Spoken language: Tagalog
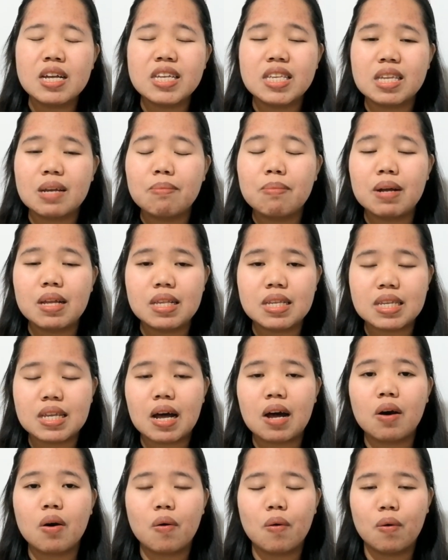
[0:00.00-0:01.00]
sa
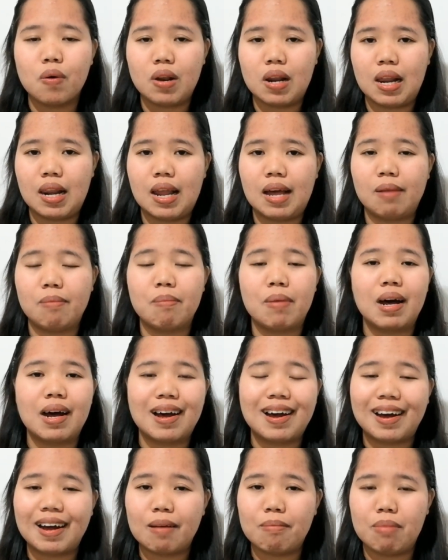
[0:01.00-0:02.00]
bansang Holy Land
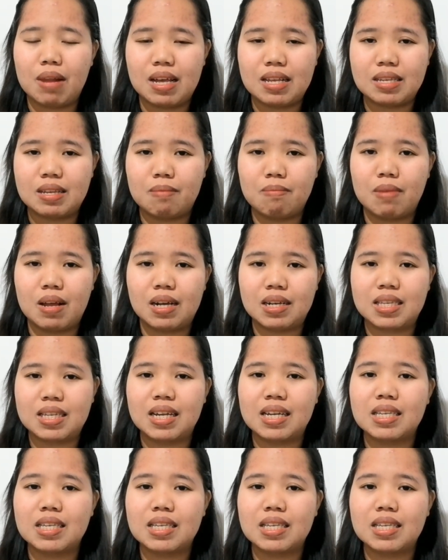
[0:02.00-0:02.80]
mga ka-Blessed Vlogs.